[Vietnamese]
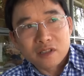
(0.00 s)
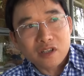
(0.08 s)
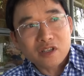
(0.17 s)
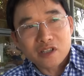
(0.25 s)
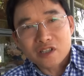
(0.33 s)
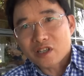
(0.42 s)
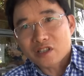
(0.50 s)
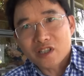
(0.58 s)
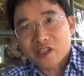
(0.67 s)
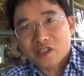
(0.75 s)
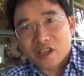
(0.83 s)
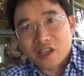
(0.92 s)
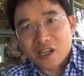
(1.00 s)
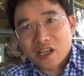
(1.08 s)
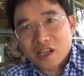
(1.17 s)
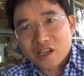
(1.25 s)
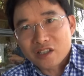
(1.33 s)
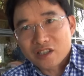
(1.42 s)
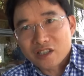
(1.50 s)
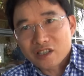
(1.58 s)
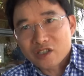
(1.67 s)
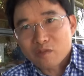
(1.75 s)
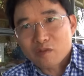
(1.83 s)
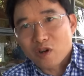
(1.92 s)
có những cái chiến sự hay là có những
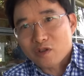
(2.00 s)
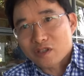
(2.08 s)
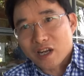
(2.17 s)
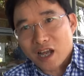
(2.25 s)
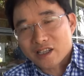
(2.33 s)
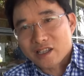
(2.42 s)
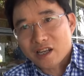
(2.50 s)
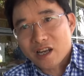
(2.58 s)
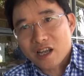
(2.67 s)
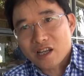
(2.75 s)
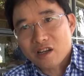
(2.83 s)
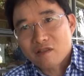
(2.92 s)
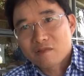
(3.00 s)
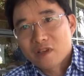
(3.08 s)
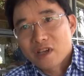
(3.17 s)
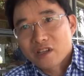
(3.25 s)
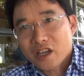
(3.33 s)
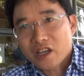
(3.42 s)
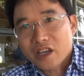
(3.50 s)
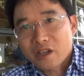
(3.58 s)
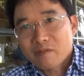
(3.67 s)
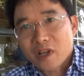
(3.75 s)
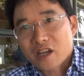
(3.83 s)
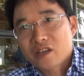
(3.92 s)
cái xung đột nặng xảy ra hay không thấy
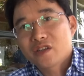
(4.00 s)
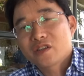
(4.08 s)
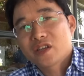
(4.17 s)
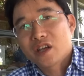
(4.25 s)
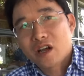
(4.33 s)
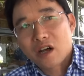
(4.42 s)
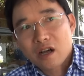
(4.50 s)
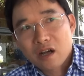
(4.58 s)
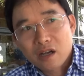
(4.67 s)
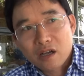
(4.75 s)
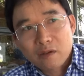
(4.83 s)
im lặng rồi thì họ